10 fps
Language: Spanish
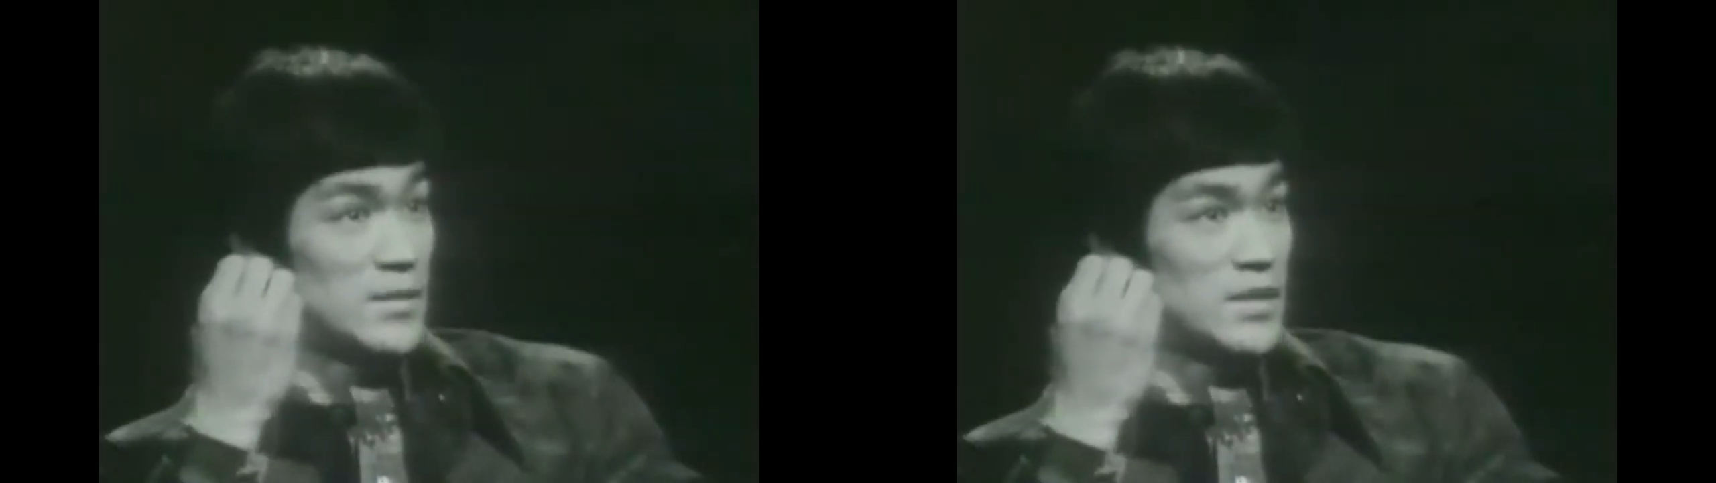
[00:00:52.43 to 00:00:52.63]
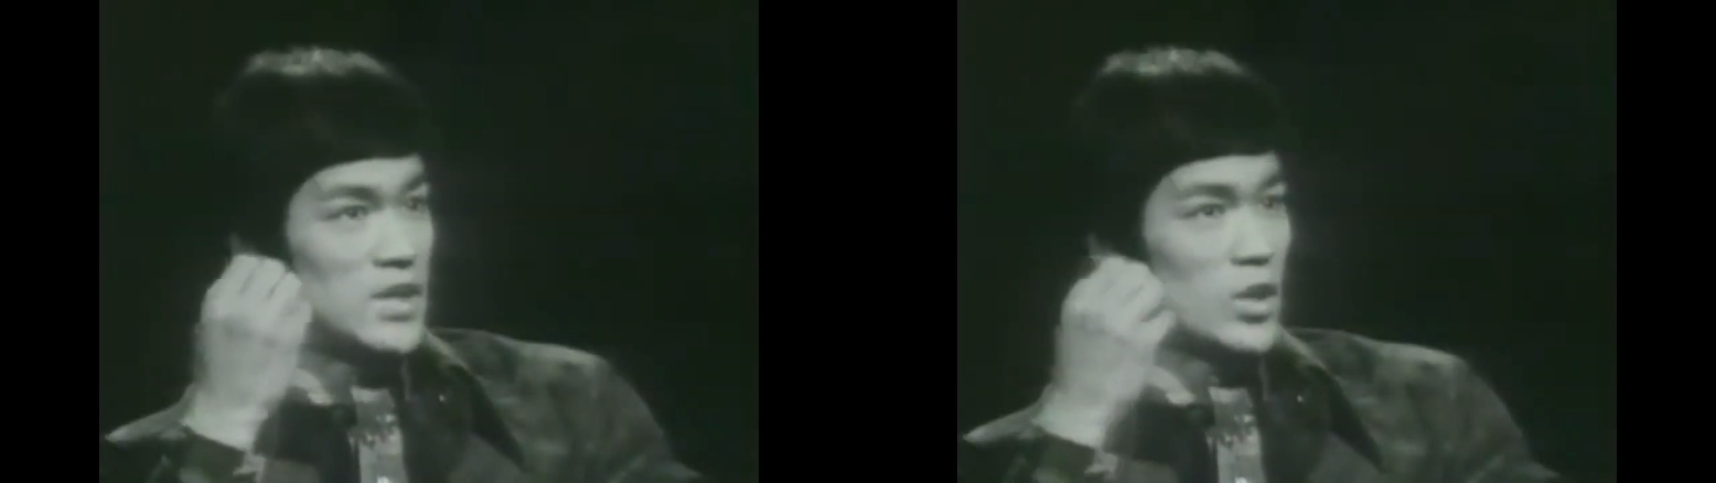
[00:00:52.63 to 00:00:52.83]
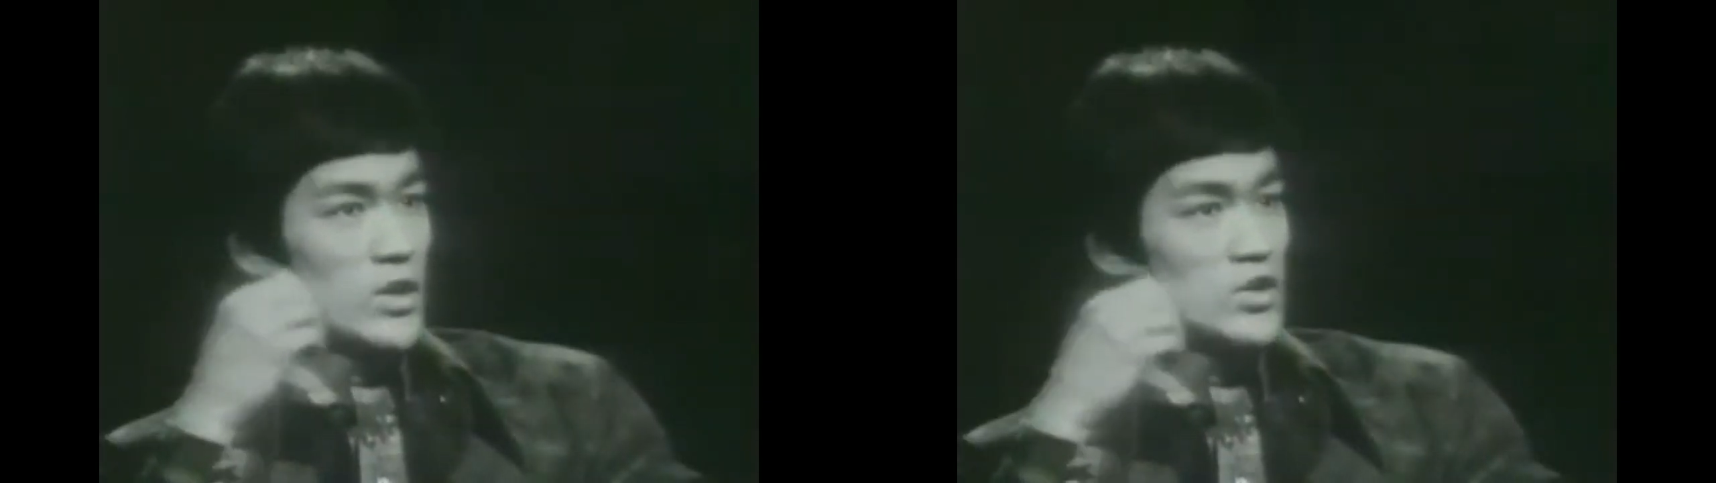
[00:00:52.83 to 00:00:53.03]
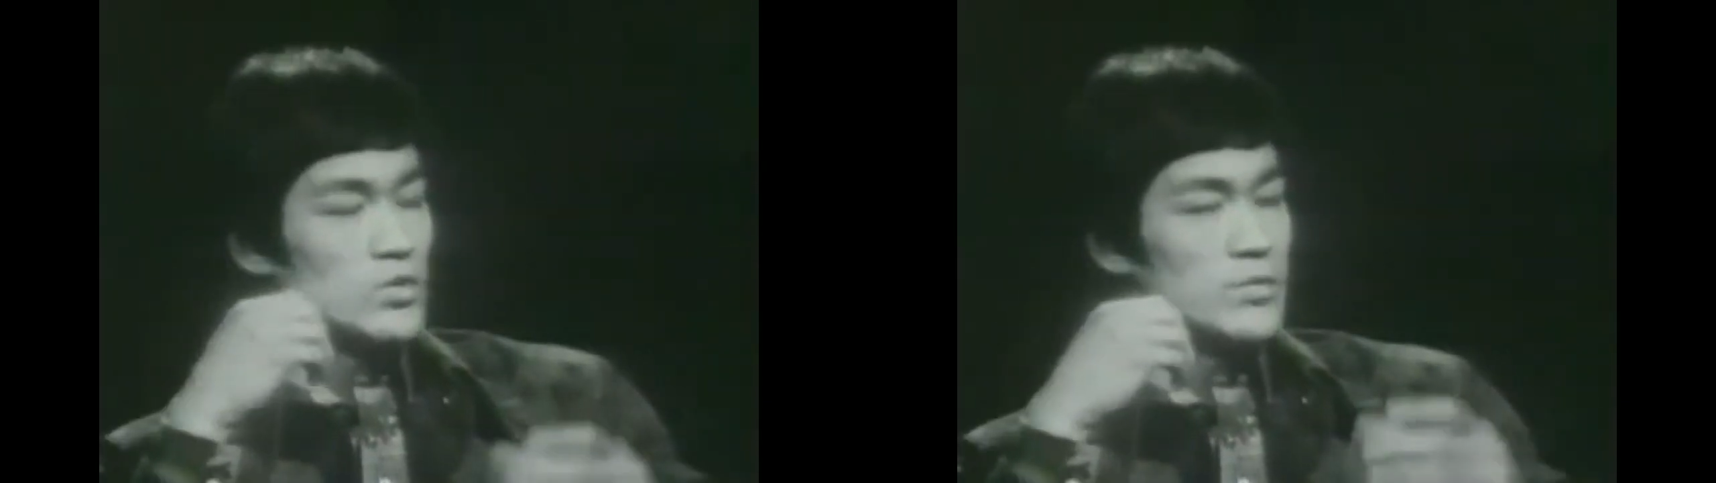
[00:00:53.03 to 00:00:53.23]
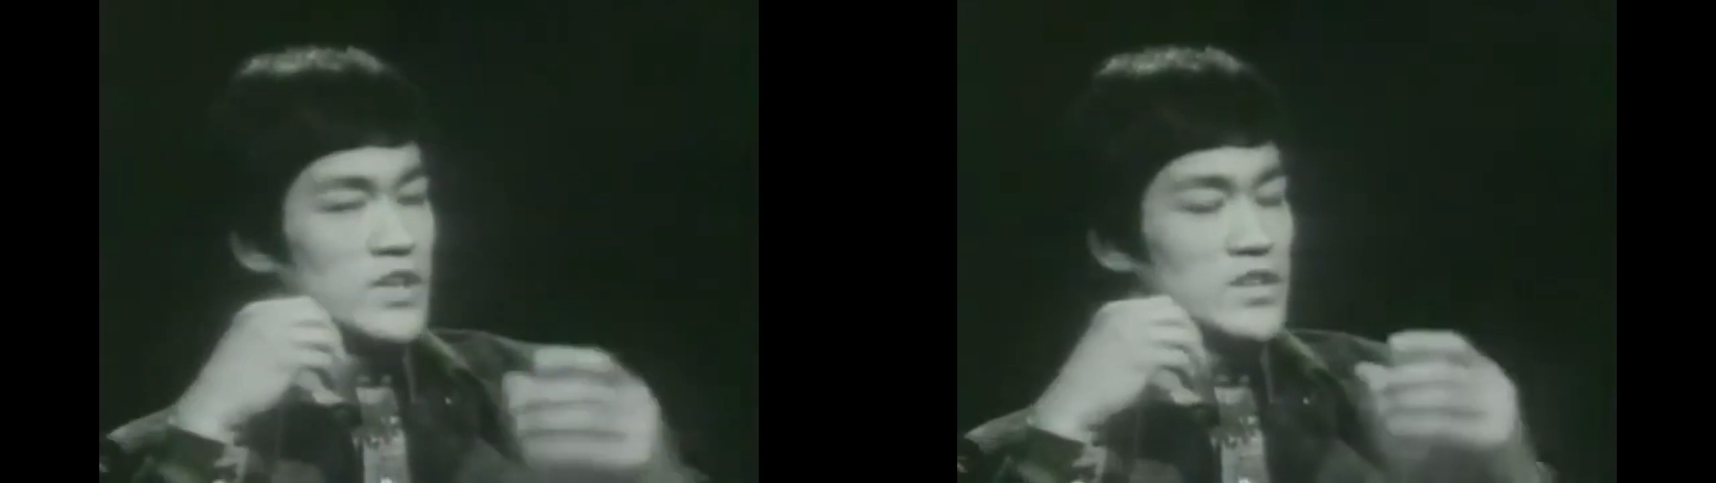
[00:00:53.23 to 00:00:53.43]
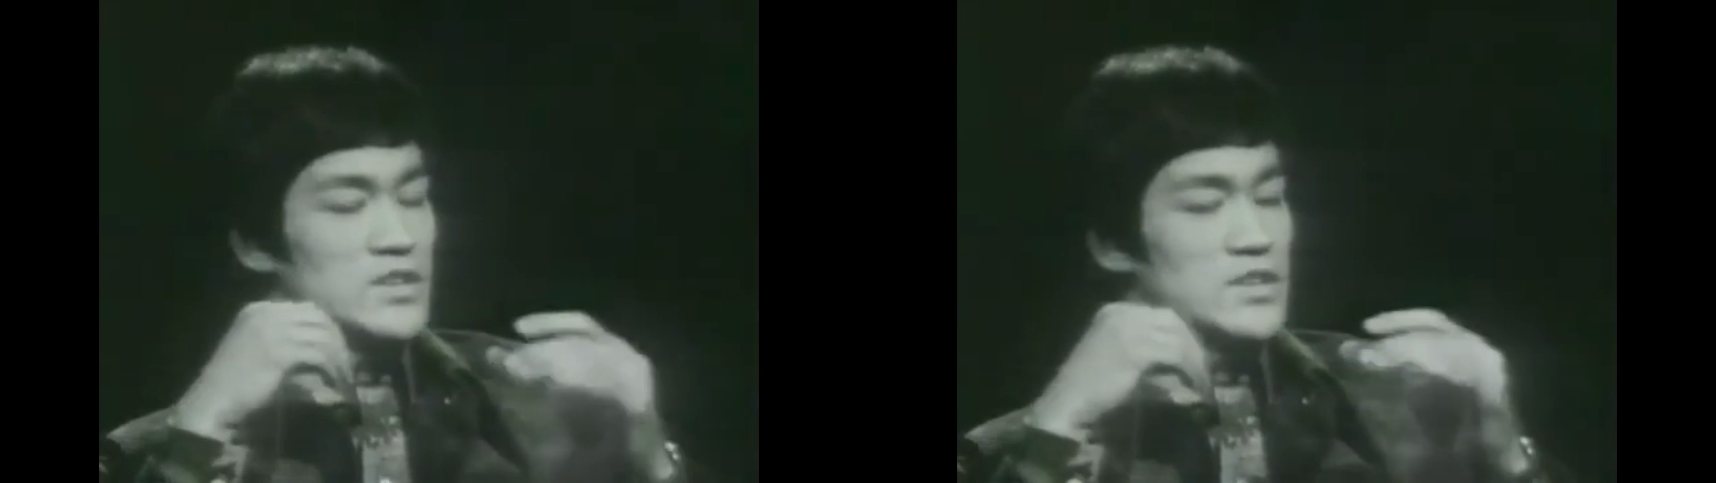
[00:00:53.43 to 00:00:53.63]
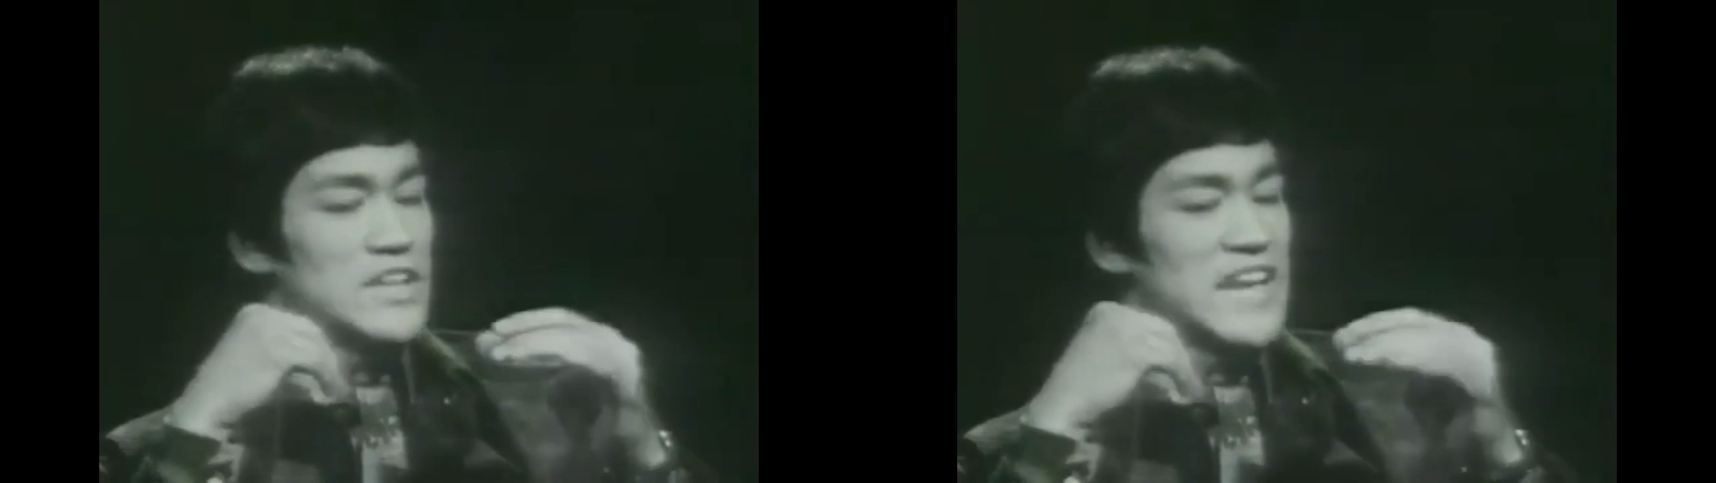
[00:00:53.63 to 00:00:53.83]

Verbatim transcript: Pero tienes que comprender que